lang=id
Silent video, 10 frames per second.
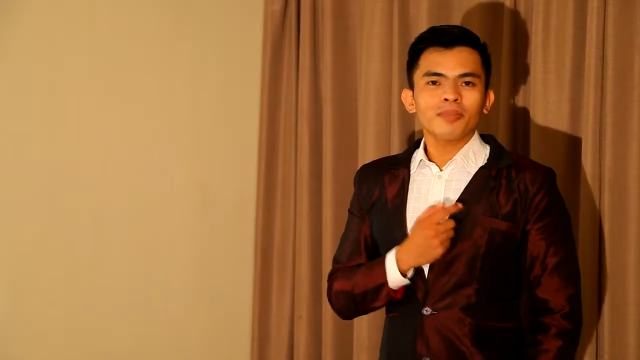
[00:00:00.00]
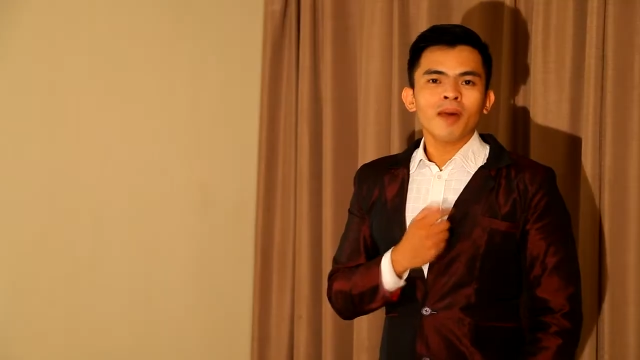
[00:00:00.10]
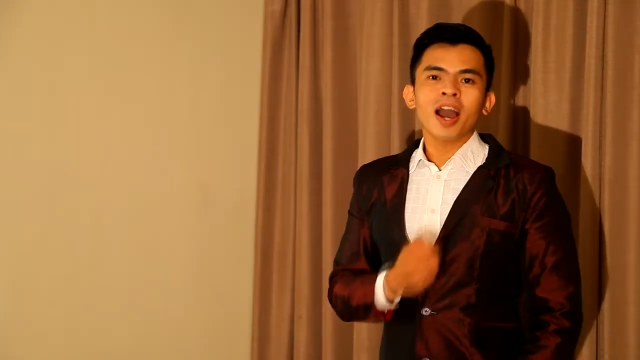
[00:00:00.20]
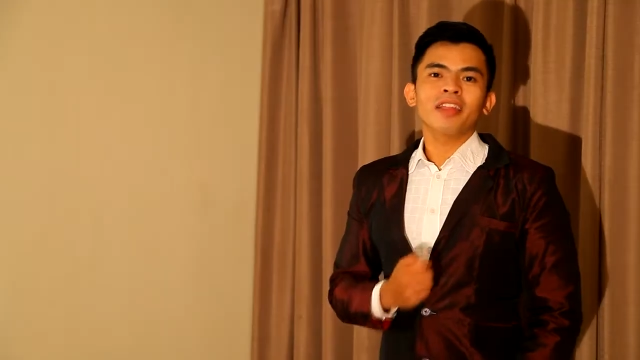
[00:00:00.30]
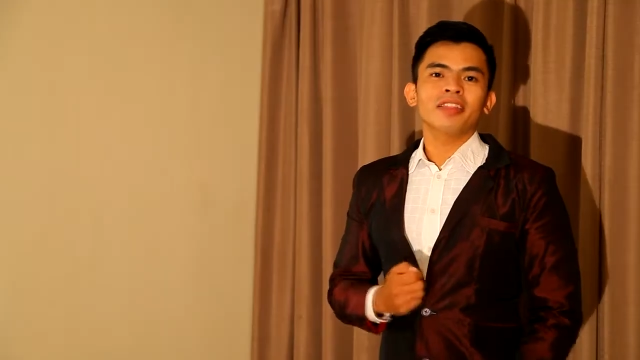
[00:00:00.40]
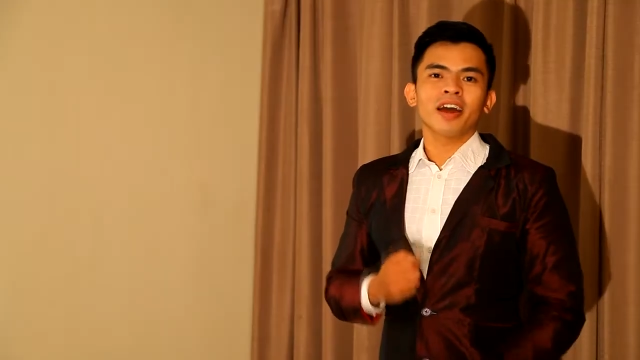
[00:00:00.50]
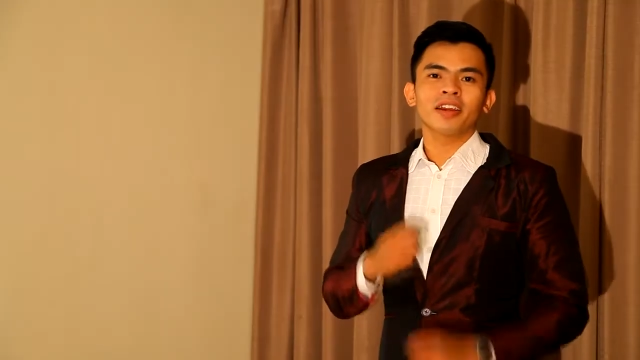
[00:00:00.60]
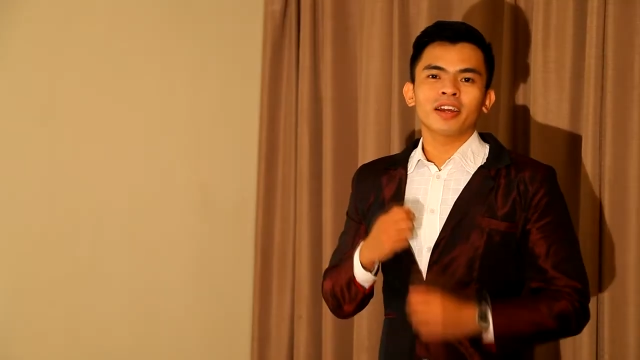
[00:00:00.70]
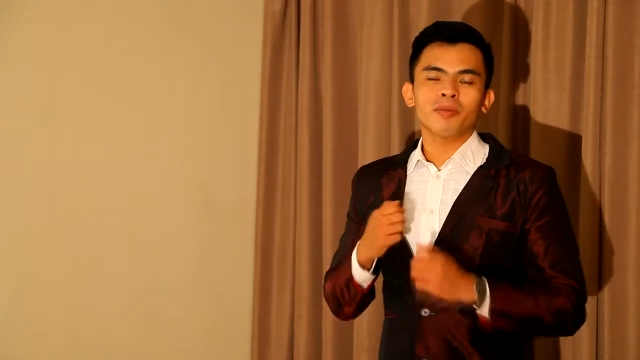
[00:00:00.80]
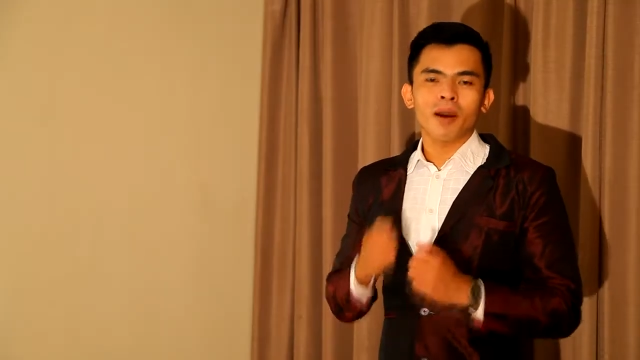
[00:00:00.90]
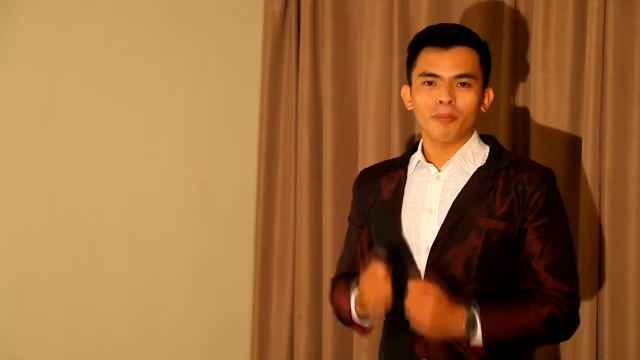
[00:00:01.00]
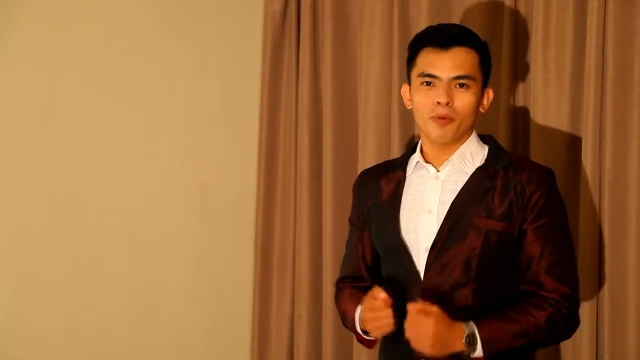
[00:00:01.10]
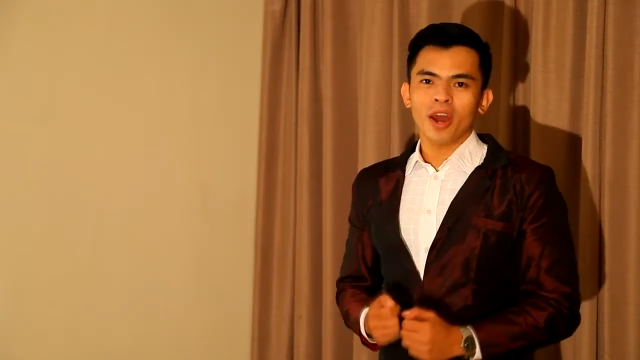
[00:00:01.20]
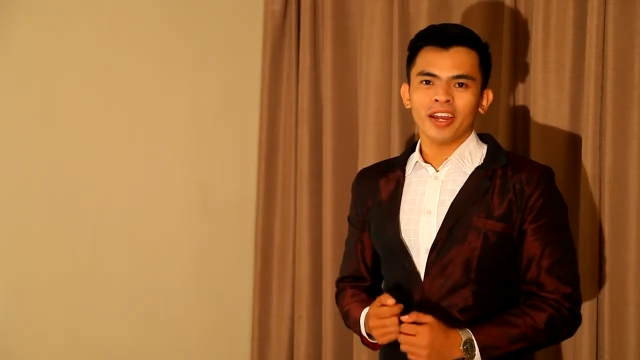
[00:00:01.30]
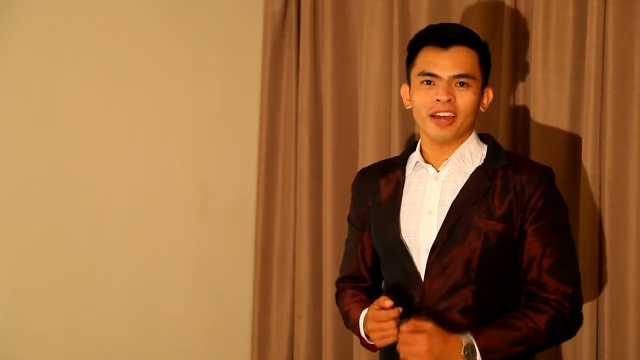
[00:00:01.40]
semangat dan
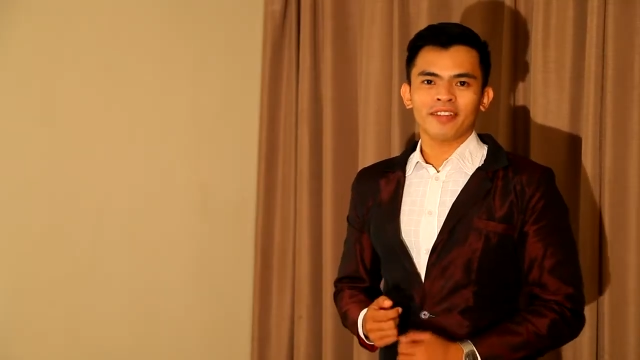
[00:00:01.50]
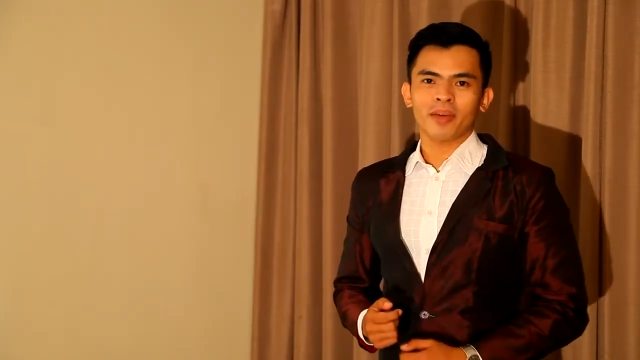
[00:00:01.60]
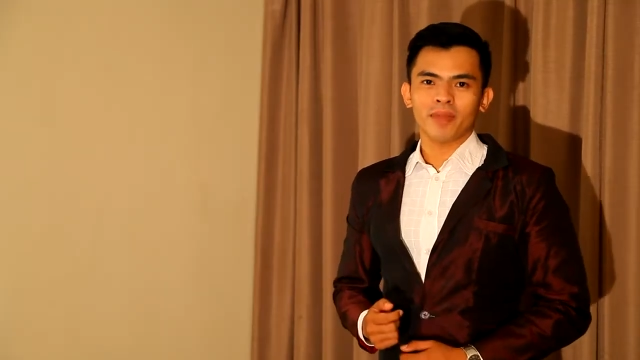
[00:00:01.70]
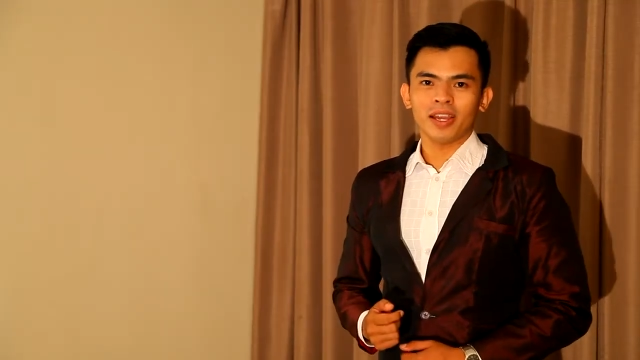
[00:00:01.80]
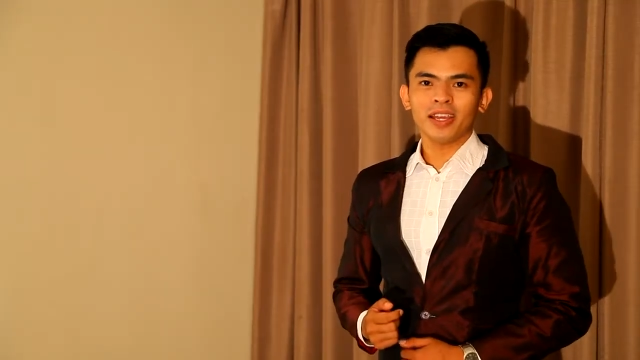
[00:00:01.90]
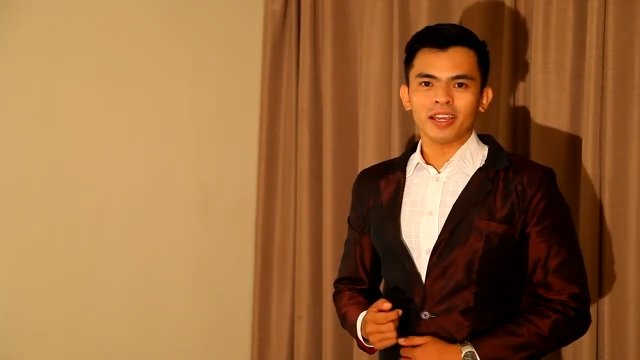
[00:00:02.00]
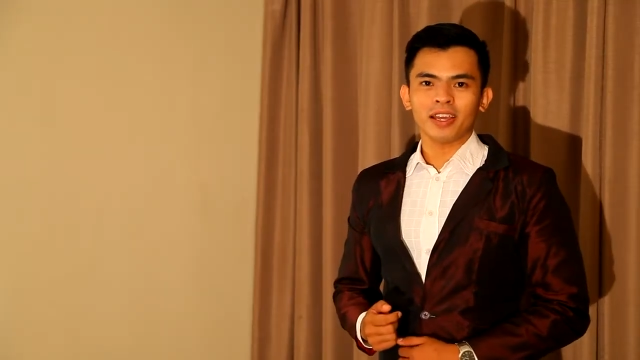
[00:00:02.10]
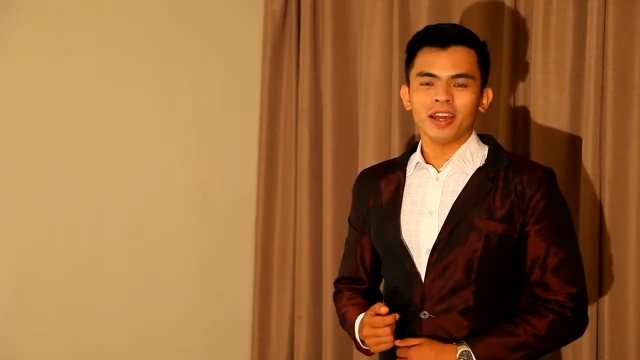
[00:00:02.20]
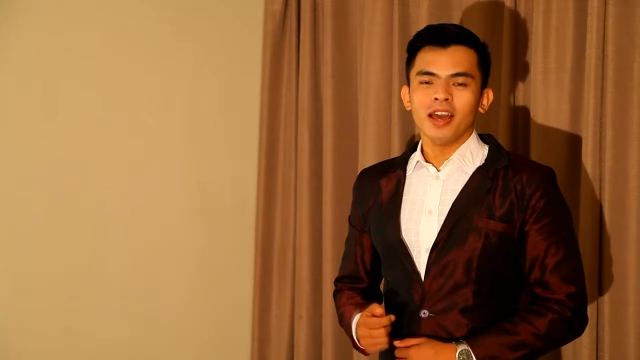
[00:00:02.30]
kemampuan yang saya miliki,